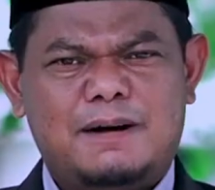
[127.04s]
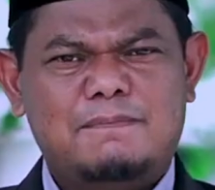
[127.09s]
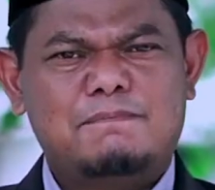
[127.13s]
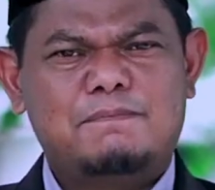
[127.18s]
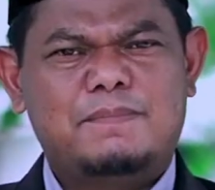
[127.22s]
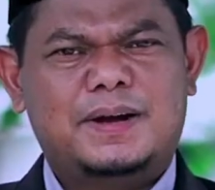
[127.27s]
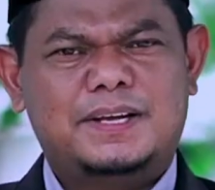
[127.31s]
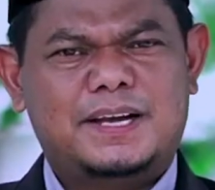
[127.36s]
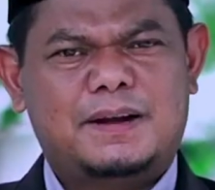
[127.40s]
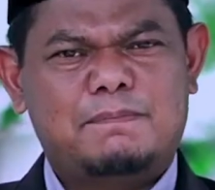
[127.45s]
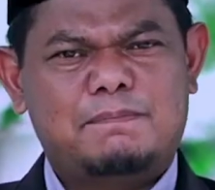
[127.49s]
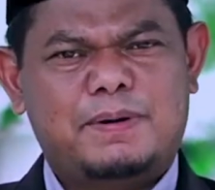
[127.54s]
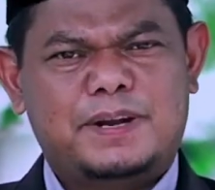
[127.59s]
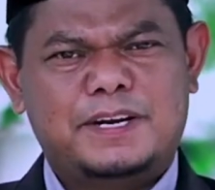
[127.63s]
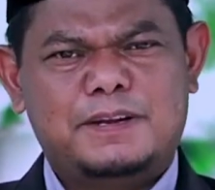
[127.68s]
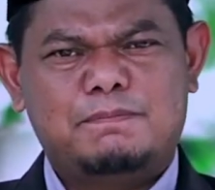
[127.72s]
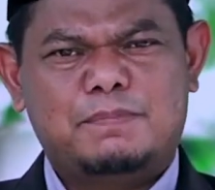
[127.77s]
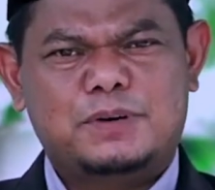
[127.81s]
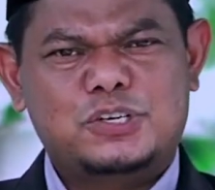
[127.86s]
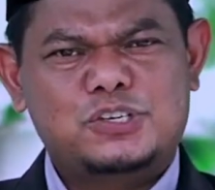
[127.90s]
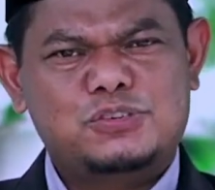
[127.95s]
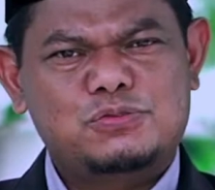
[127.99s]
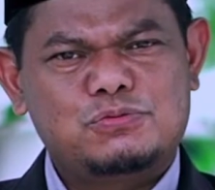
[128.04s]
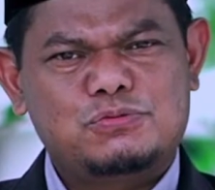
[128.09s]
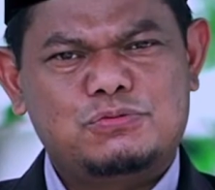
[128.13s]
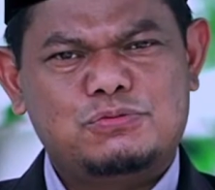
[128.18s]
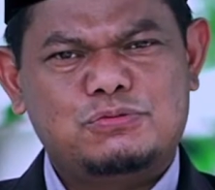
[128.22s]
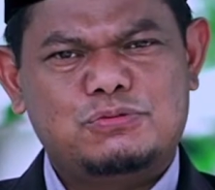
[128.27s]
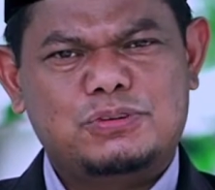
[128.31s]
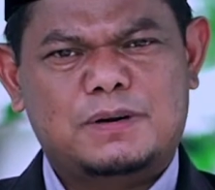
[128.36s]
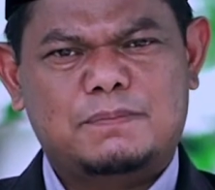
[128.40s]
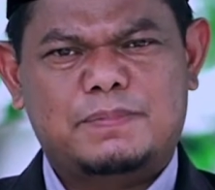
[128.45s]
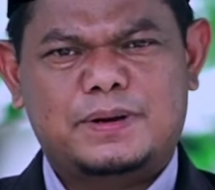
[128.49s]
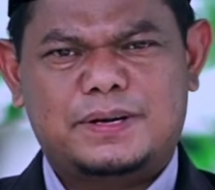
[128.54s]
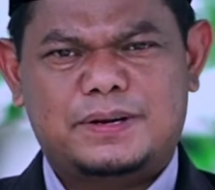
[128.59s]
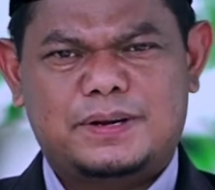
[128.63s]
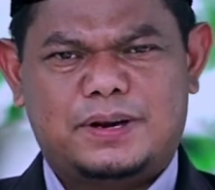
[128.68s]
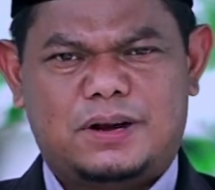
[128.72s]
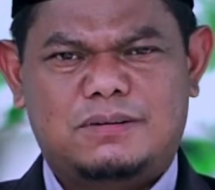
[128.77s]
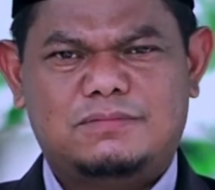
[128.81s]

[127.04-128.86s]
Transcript: hamba yang paling bersyukur kepada